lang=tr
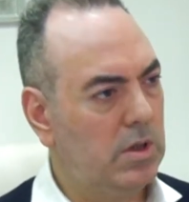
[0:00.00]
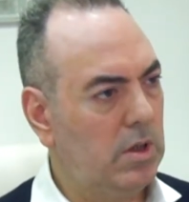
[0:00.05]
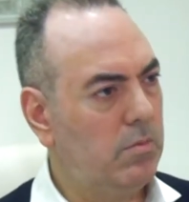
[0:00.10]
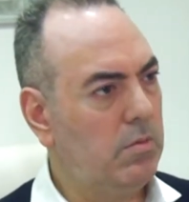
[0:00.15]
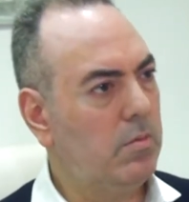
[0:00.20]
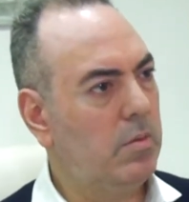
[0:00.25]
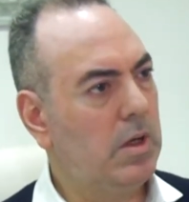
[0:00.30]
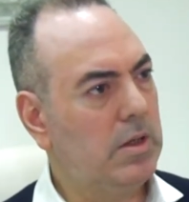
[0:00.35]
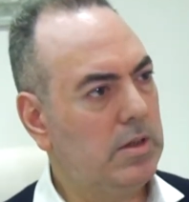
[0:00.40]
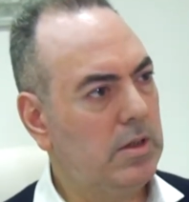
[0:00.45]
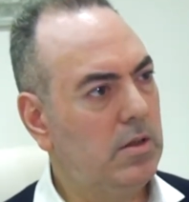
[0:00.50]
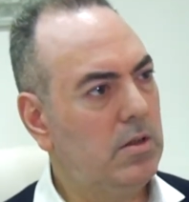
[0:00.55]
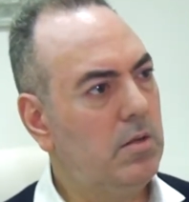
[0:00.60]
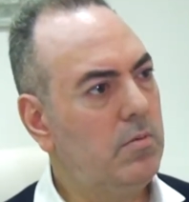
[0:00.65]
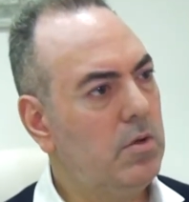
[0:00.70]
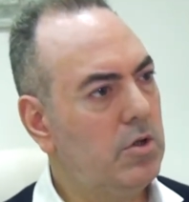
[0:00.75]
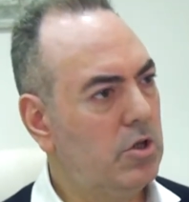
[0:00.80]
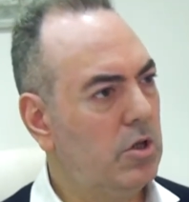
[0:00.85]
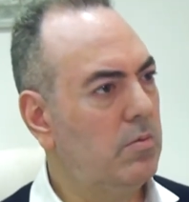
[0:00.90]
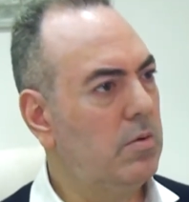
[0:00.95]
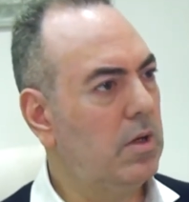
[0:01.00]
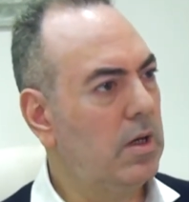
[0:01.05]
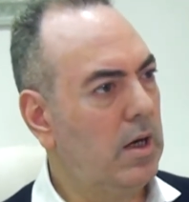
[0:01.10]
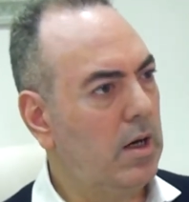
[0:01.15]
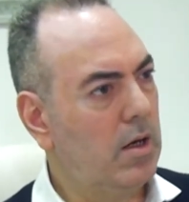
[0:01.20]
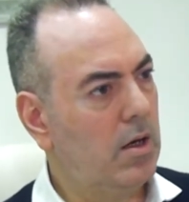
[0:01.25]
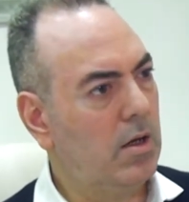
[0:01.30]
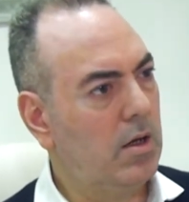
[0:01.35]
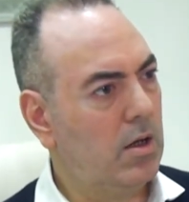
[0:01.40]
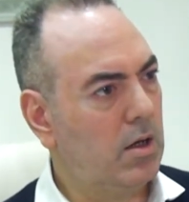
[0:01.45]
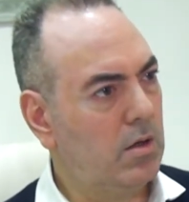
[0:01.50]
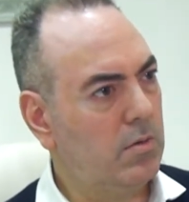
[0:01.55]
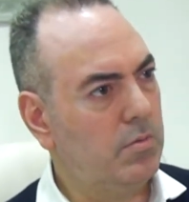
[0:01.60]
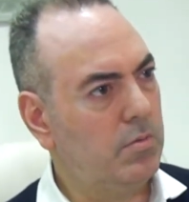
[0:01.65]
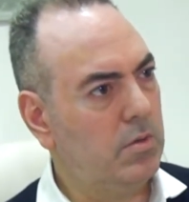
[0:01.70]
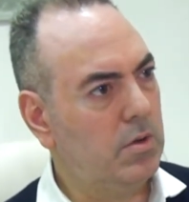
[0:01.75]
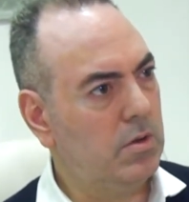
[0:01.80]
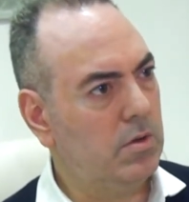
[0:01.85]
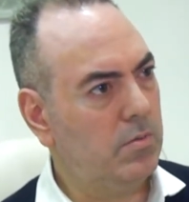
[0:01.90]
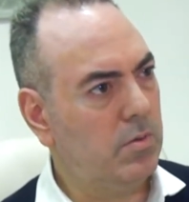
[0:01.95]
Demin bahsettim ya işte bir Carlac
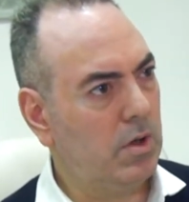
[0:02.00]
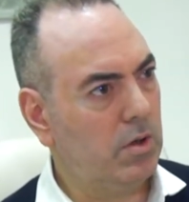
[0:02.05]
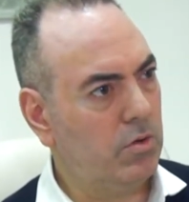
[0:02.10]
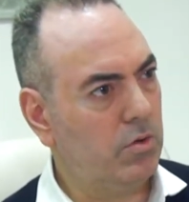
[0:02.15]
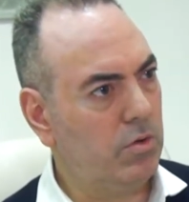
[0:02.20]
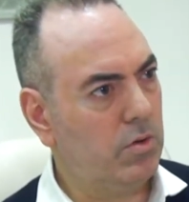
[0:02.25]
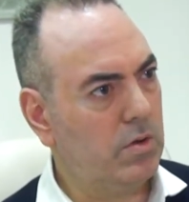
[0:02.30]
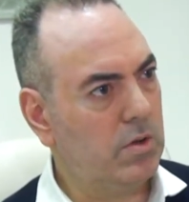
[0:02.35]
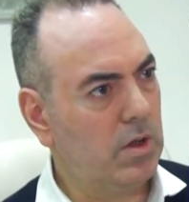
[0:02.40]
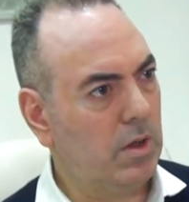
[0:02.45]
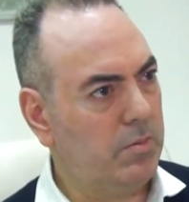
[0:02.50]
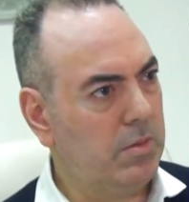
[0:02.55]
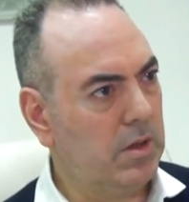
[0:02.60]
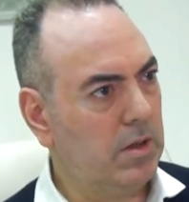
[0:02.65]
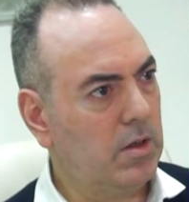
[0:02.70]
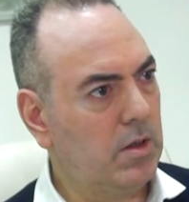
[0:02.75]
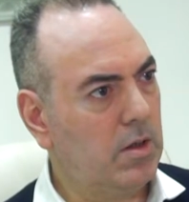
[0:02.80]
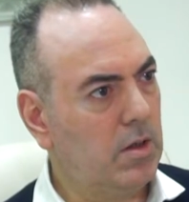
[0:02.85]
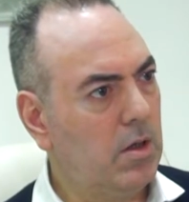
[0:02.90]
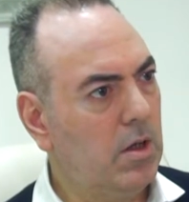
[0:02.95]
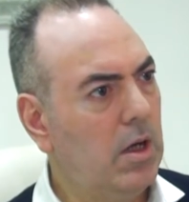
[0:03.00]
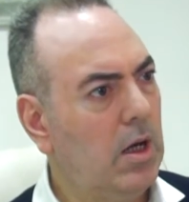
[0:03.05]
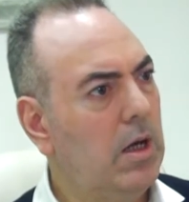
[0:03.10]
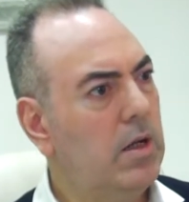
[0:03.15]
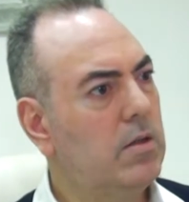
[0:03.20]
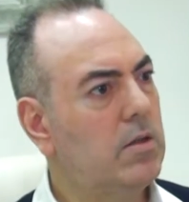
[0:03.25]
e, bakıyoruz Amerika'da.